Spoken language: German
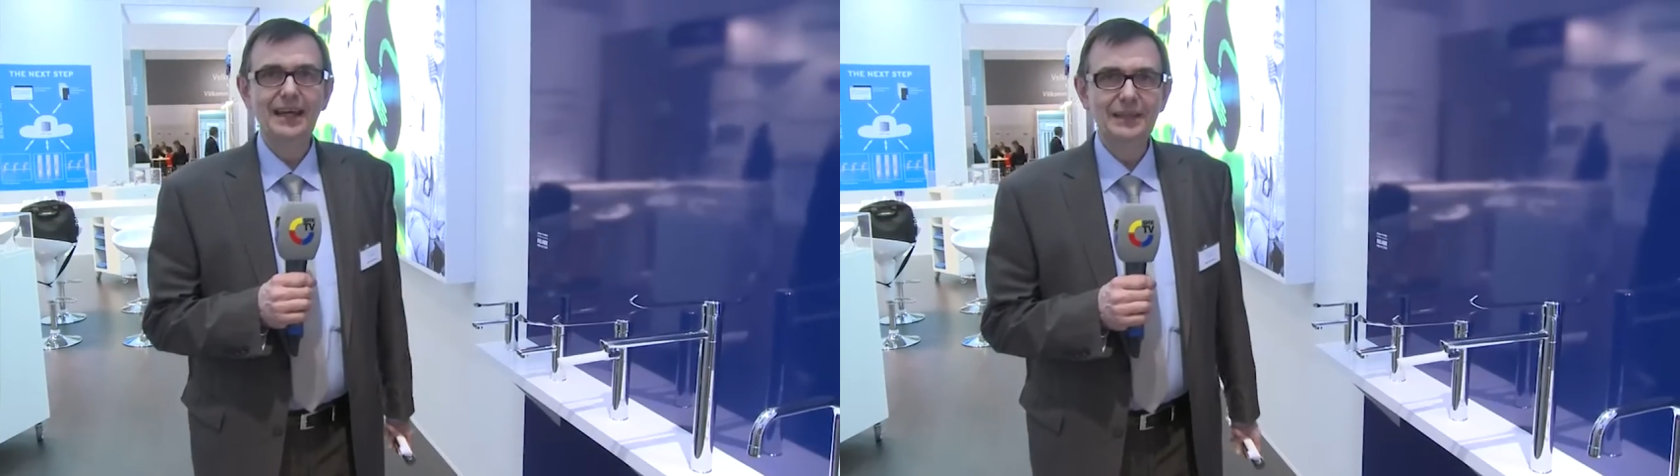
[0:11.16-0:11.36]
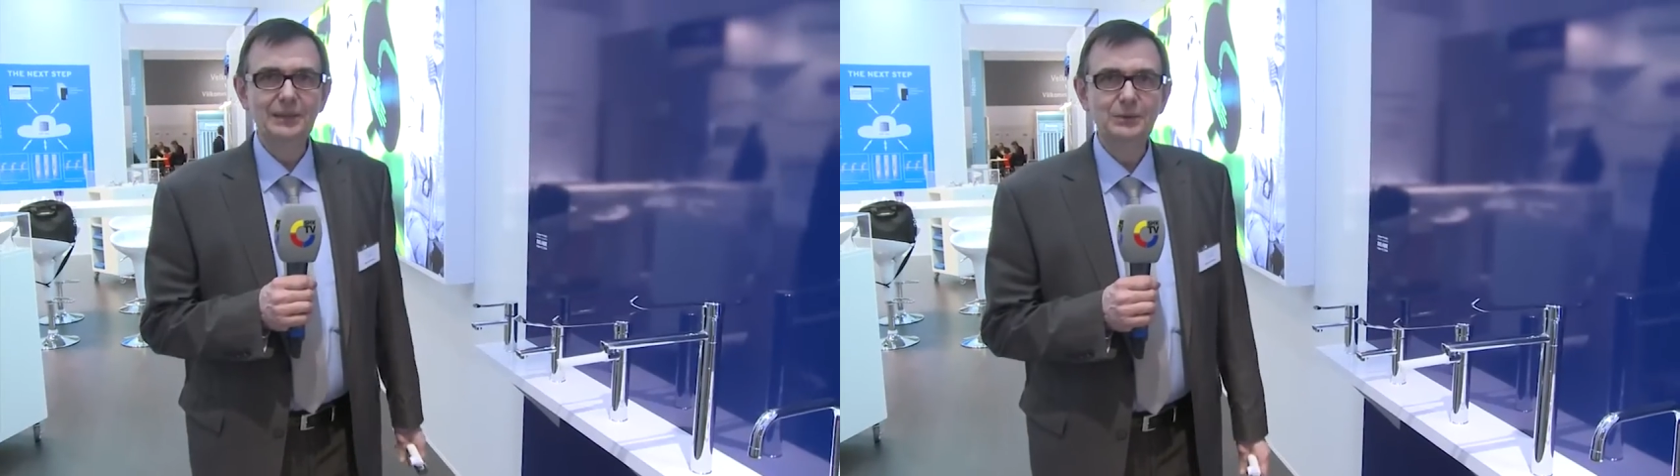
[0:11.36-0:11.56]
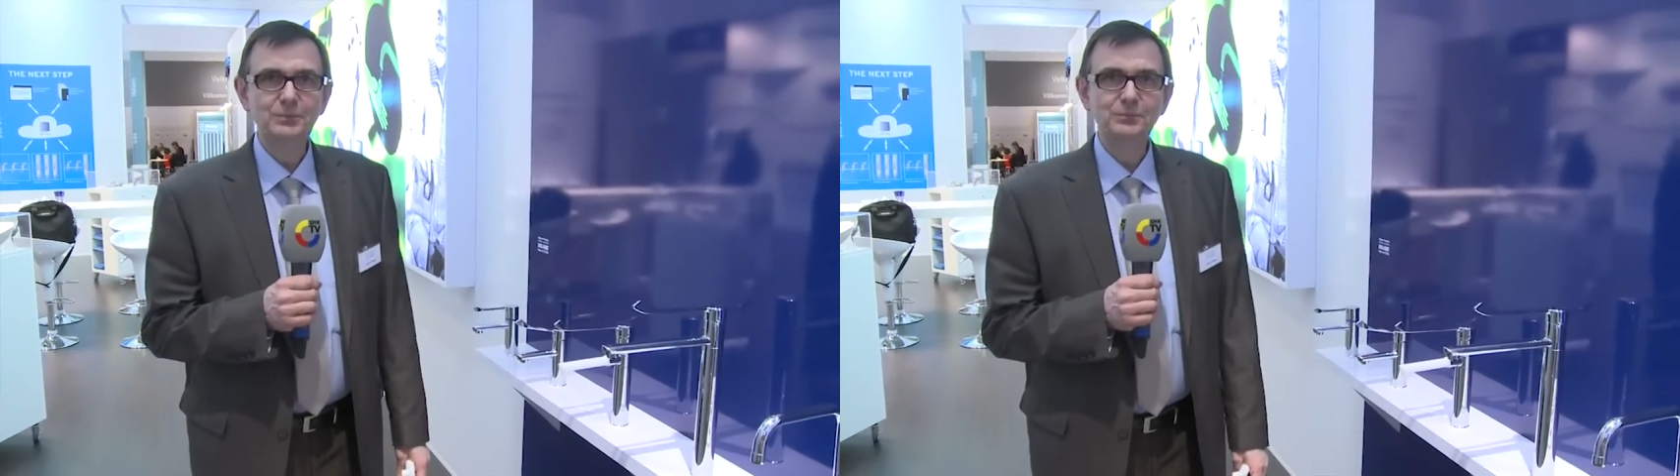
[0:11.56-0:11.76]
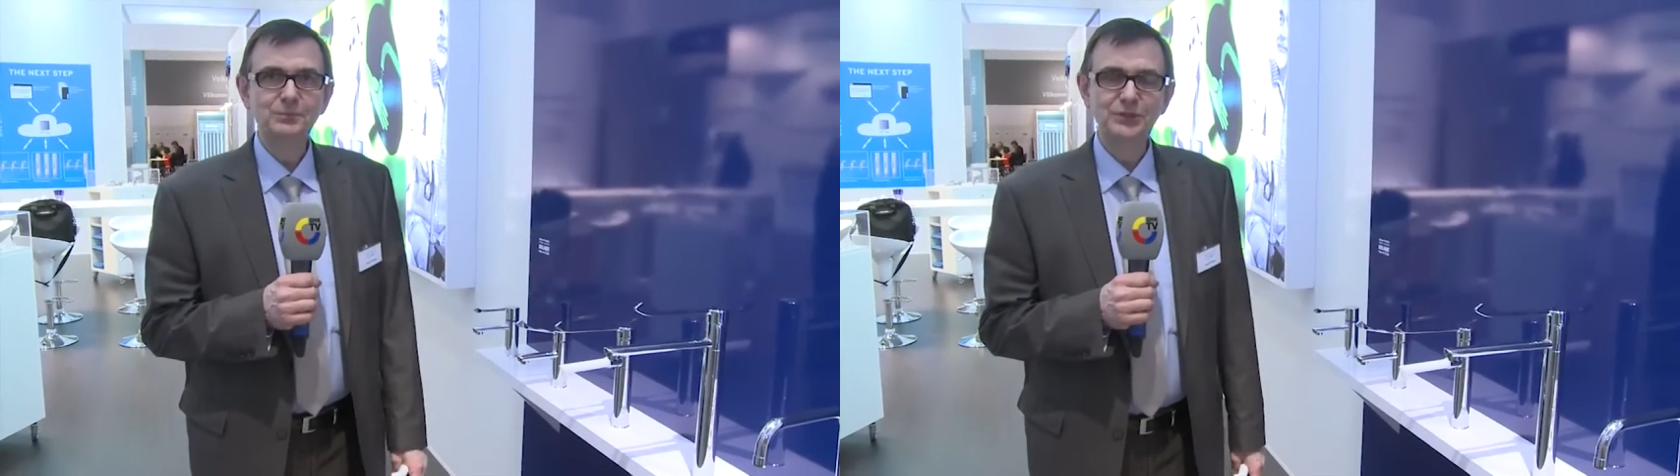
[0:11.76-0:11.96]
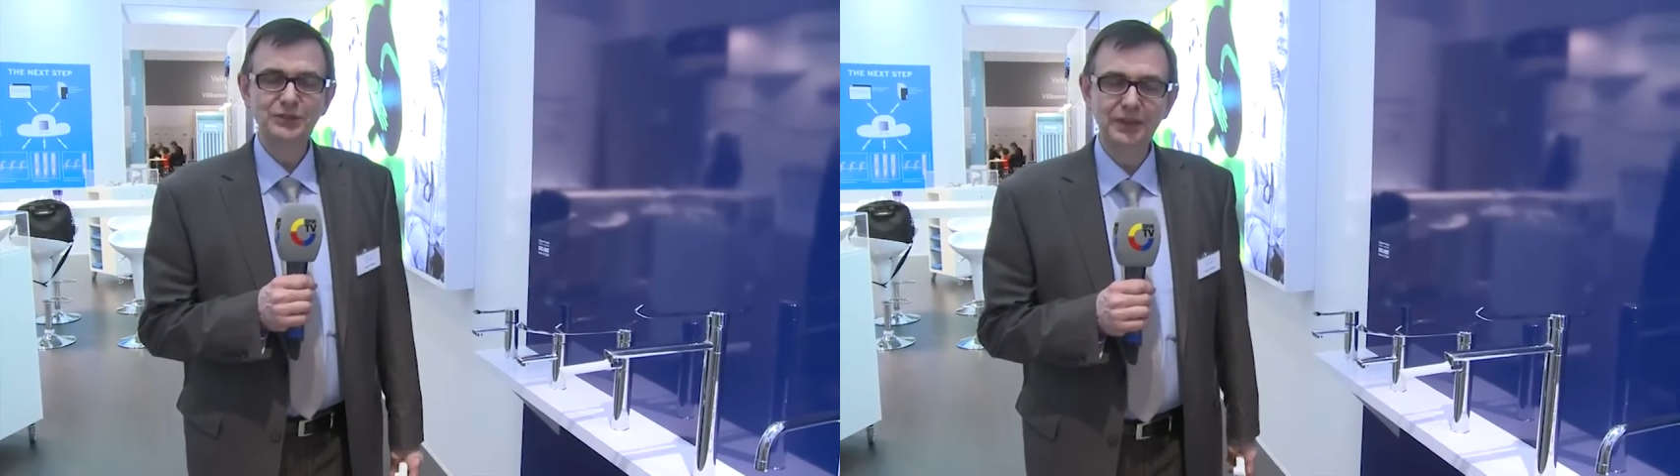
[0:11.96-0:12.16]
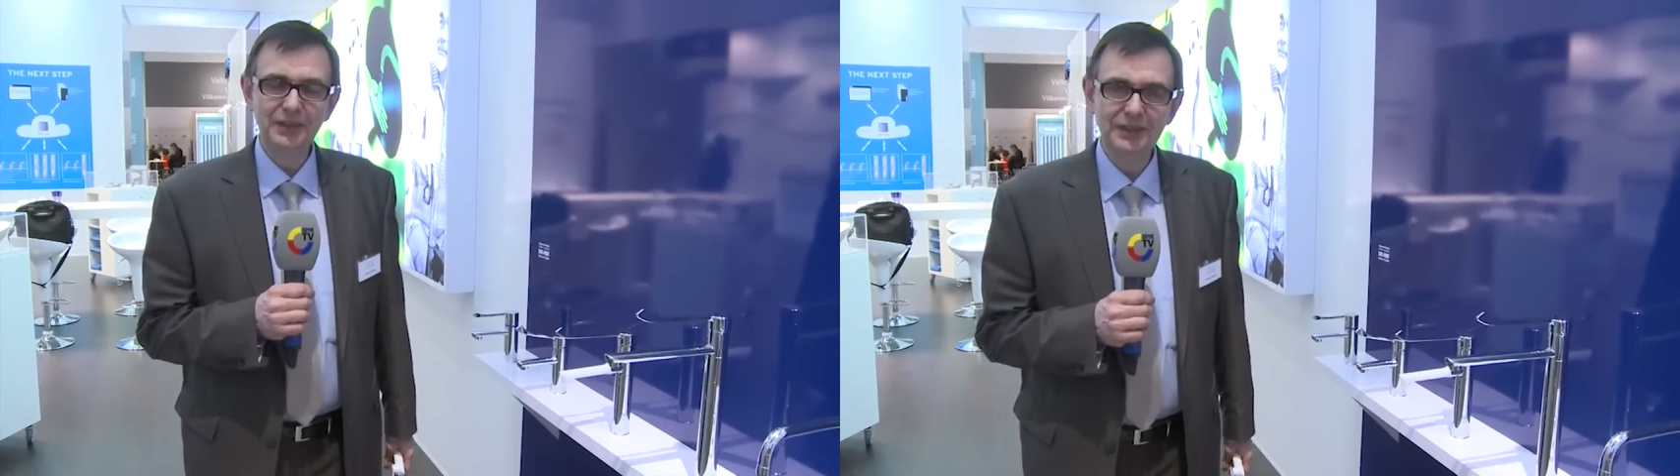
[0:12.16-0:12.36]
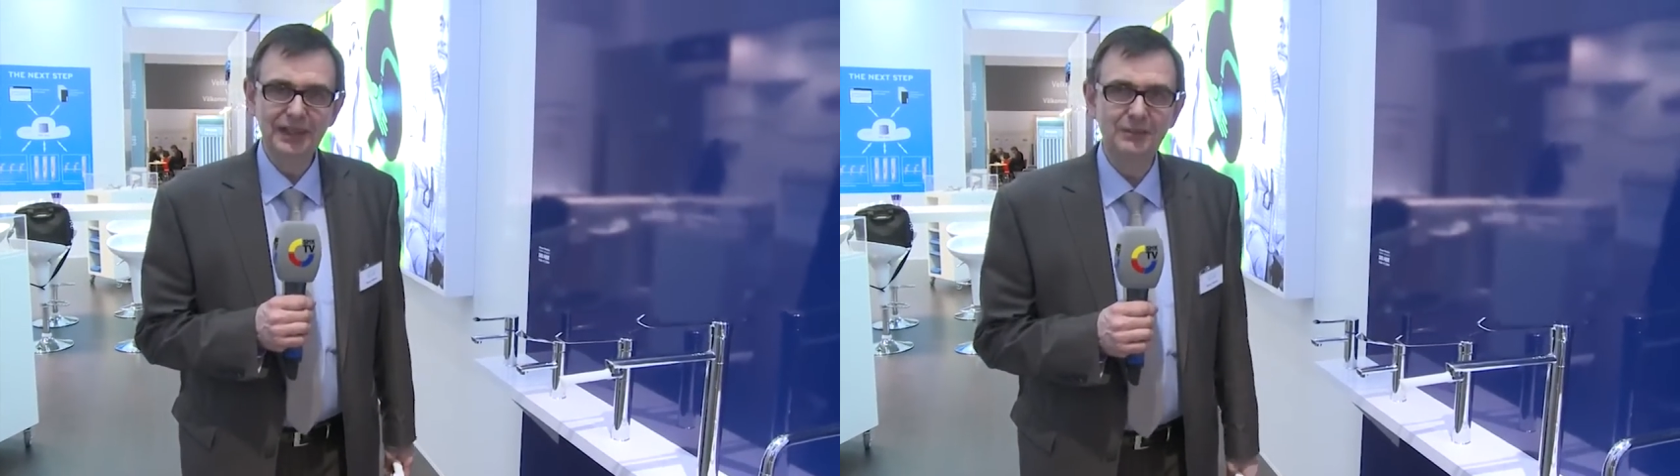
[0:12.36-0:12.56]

einen besonderen